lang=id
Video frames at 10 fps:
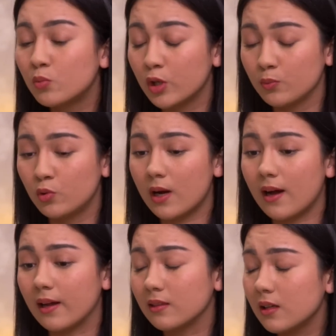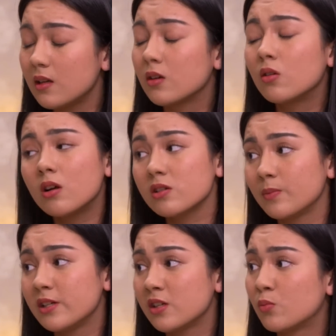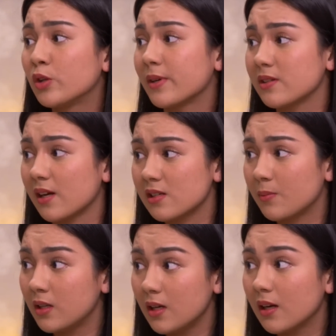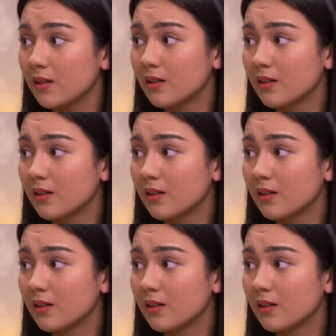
buat buka hati dan lo harus belajar buat percaya sama dia.